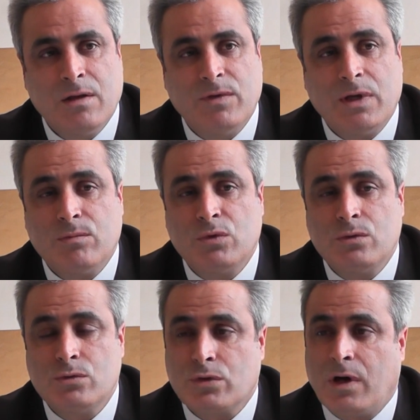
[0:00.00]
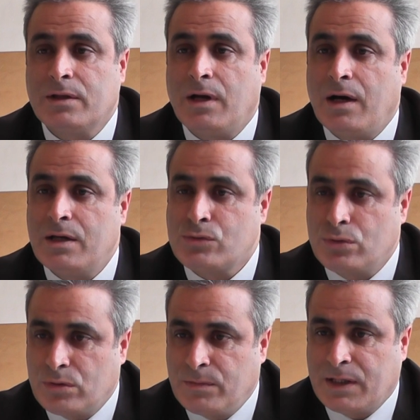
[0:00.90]
Ve bunu şu anda hale
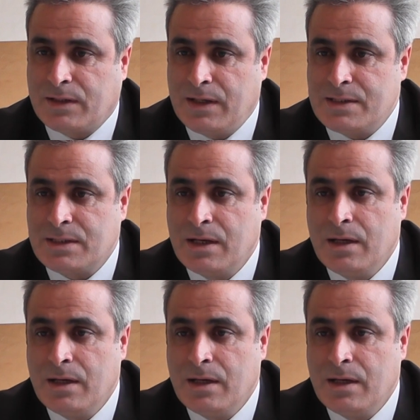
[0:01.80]
sürdürmekteyiz.